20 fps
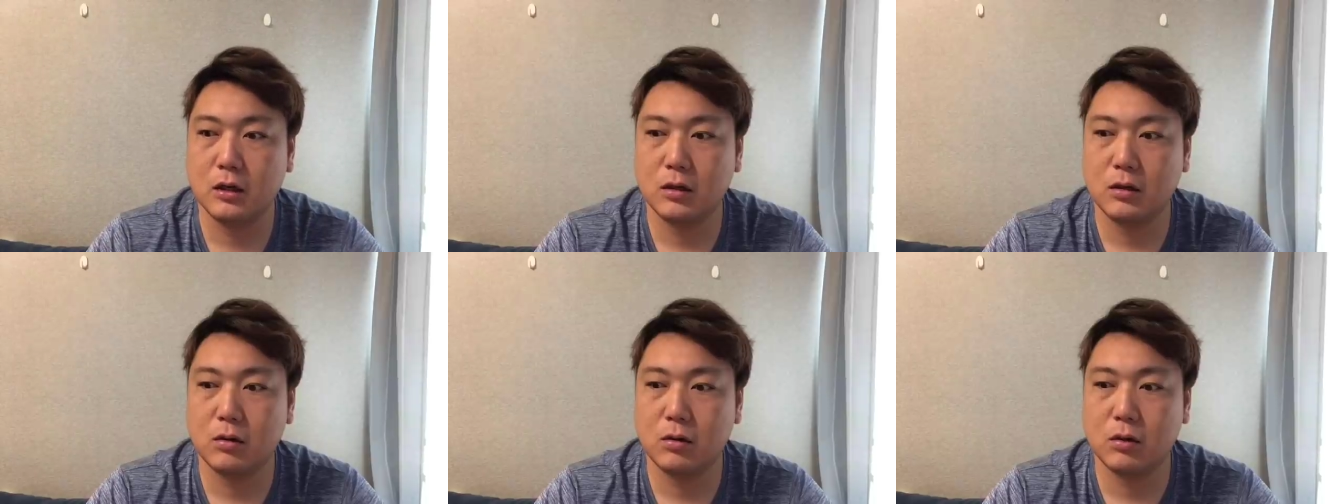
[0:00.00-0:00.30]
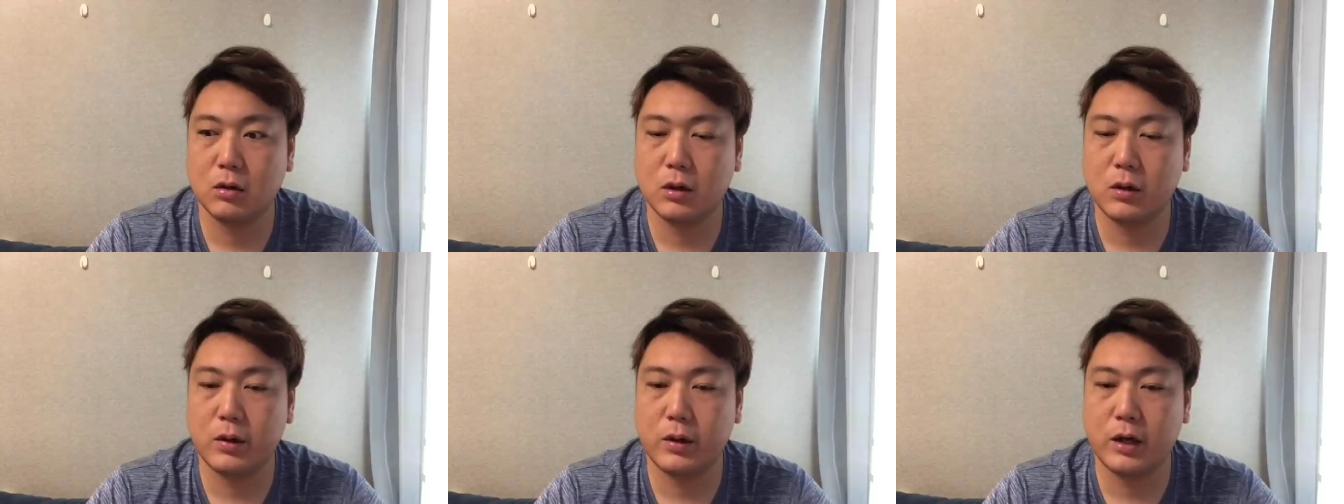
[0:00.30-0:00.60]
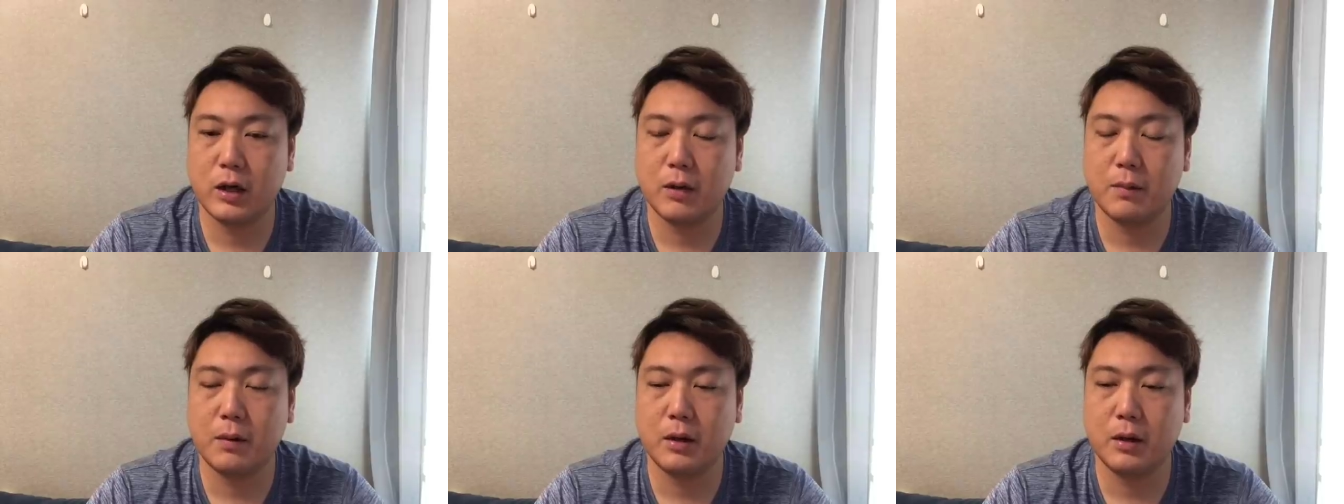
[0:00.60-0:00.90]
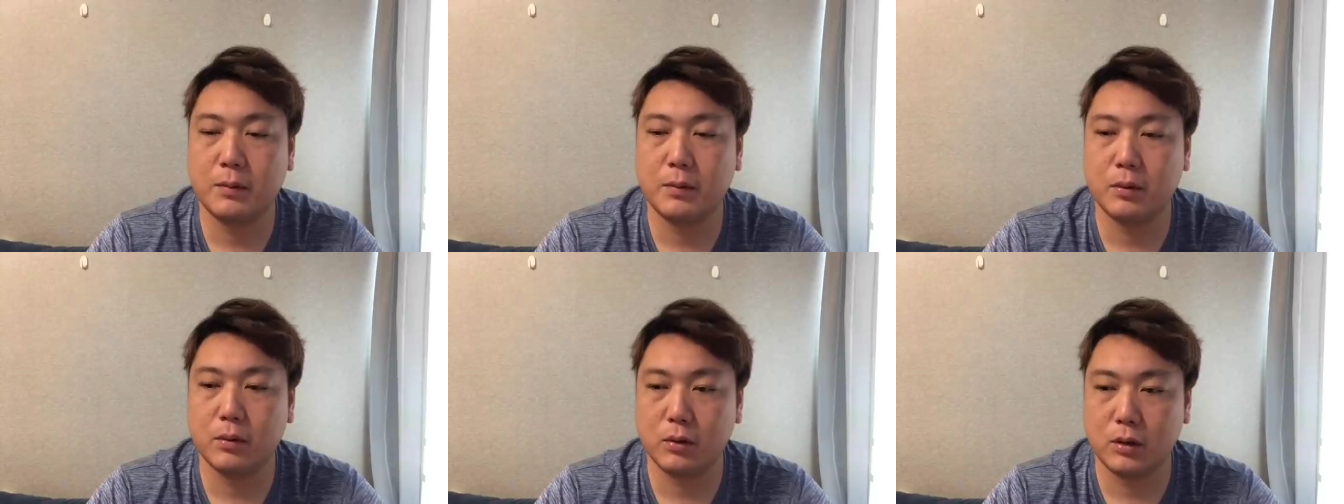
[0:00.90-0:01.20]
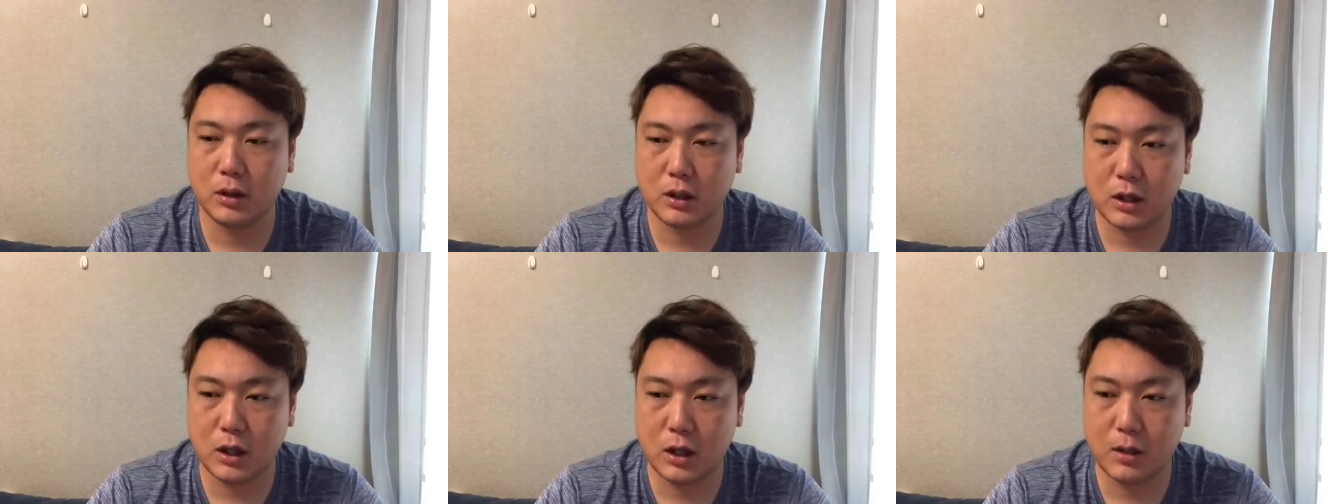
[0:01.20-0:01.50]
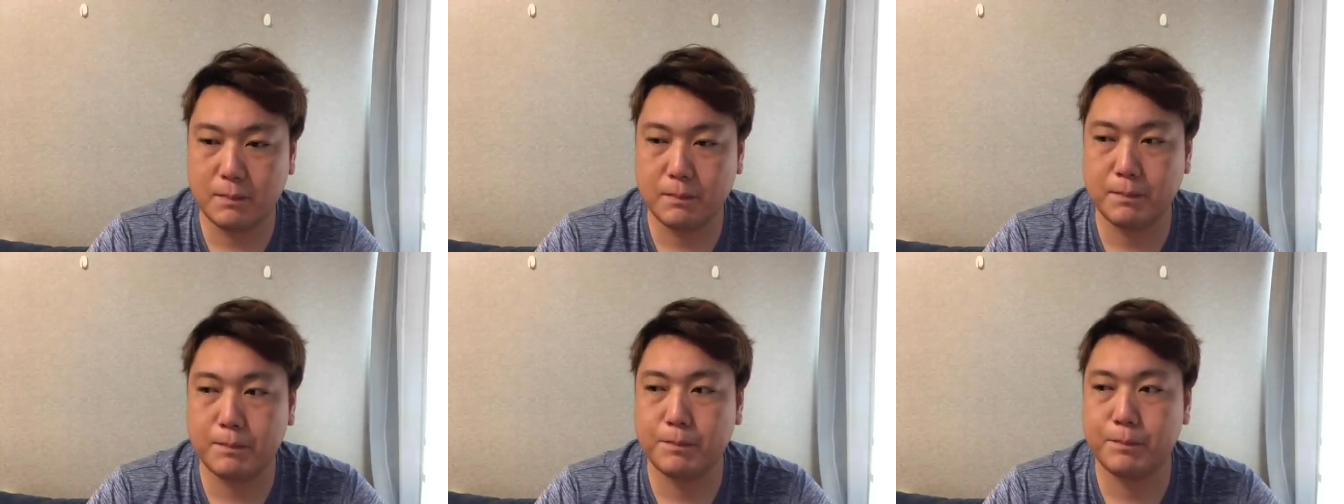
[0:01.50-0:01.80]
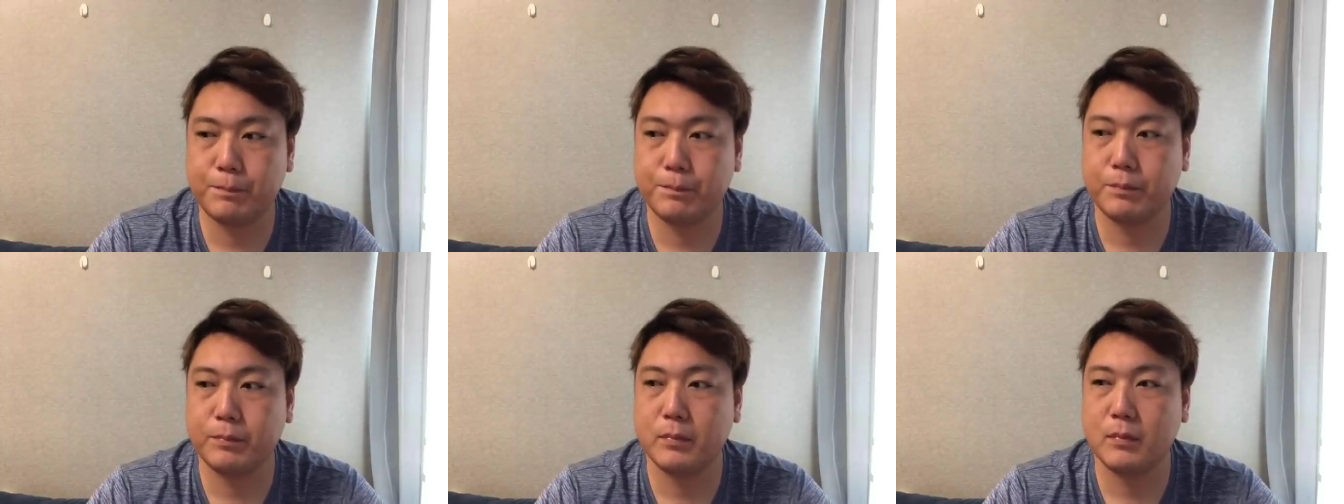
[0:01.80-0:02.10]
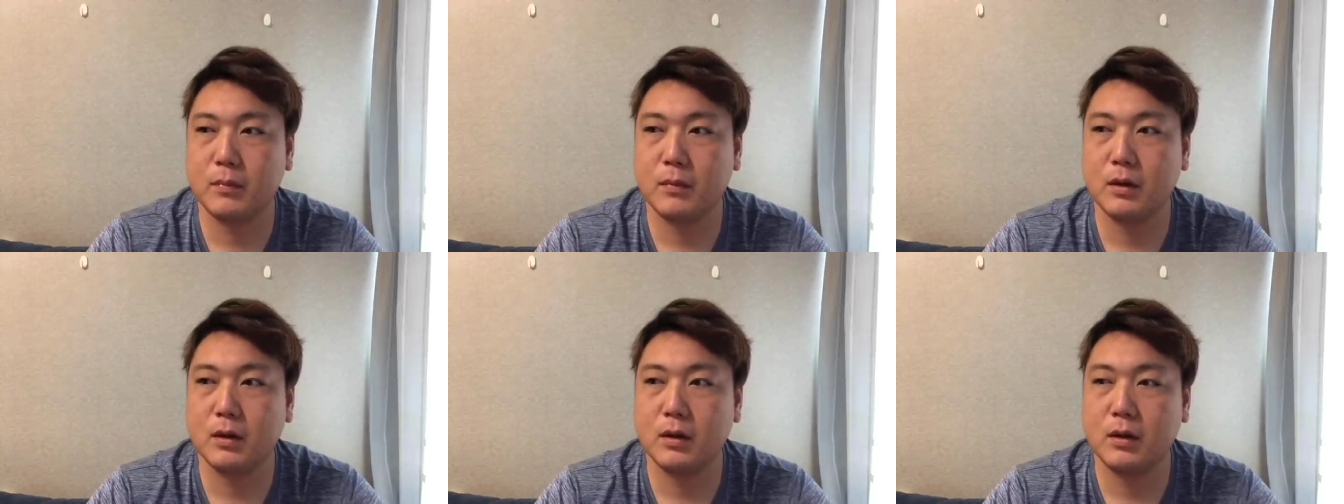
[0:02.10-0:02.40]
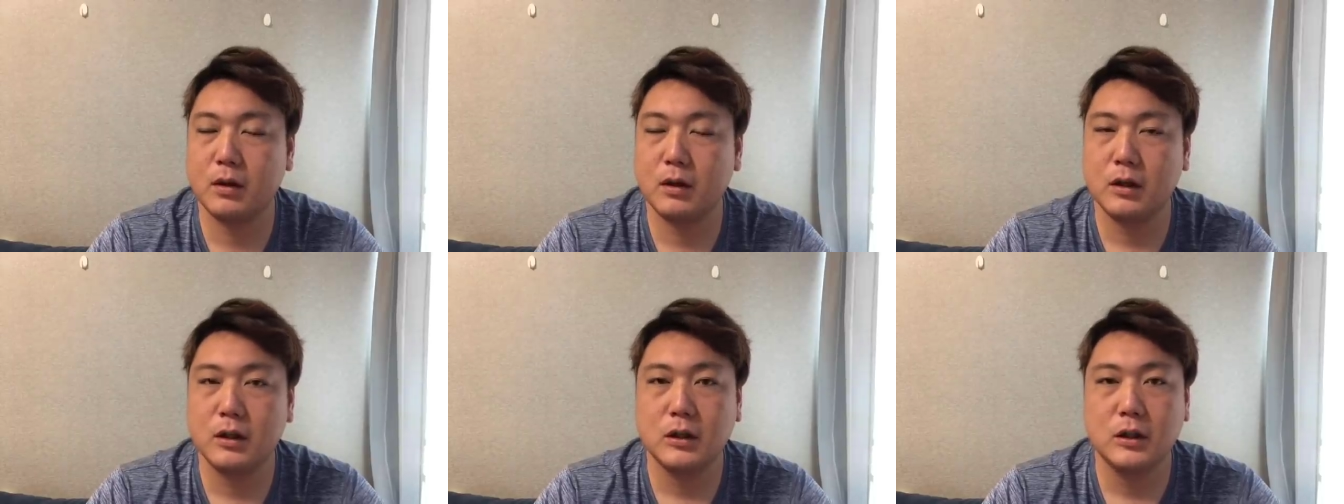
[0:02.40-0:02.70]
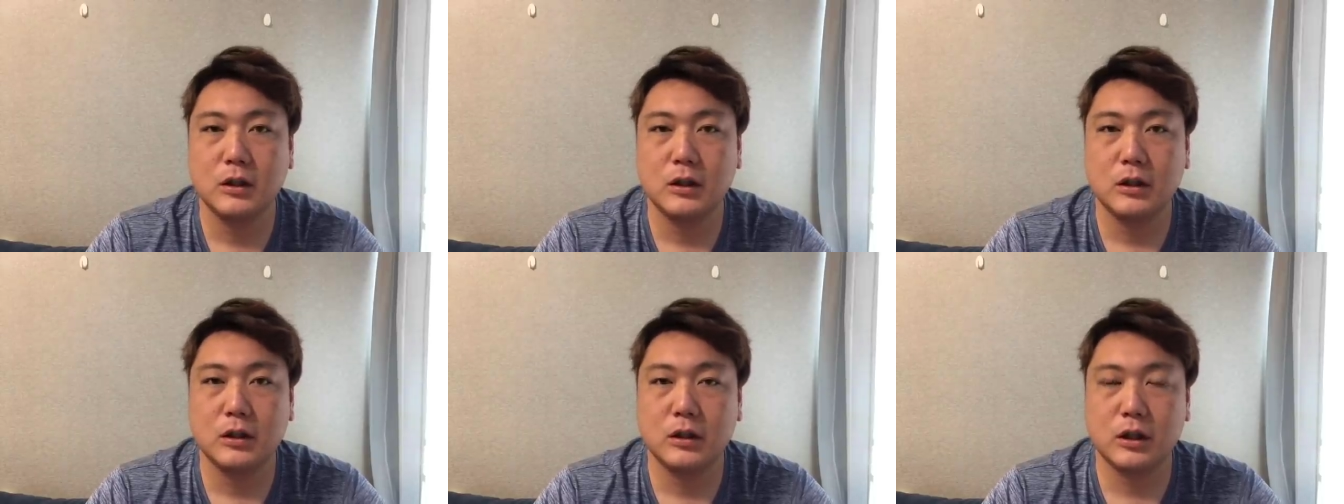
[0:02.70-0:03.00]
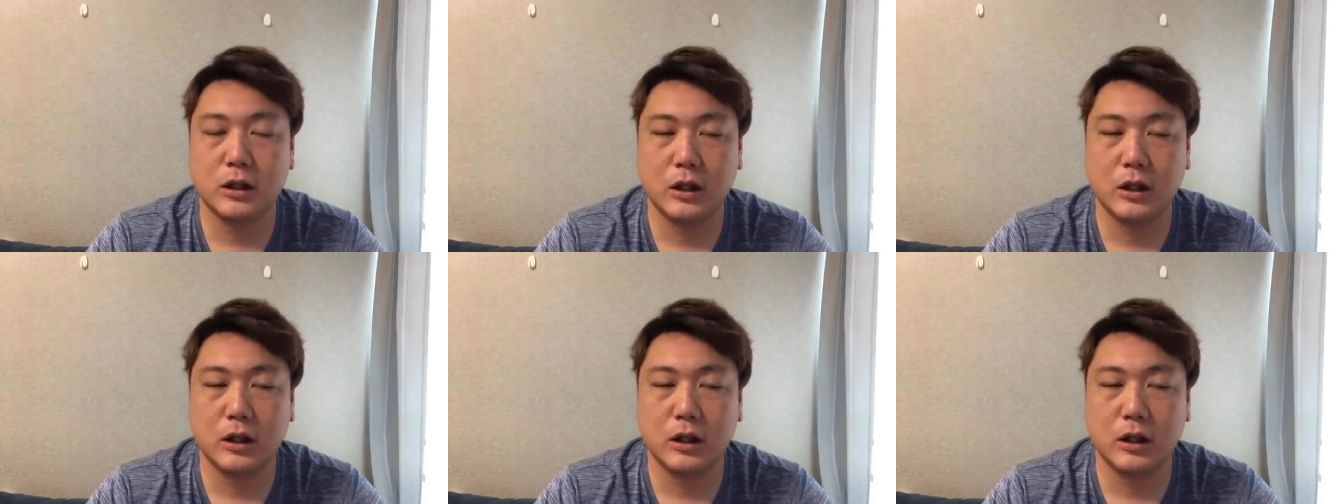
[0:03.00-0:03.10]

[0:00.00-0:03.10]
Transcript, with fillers: コロナはやばい病気だっ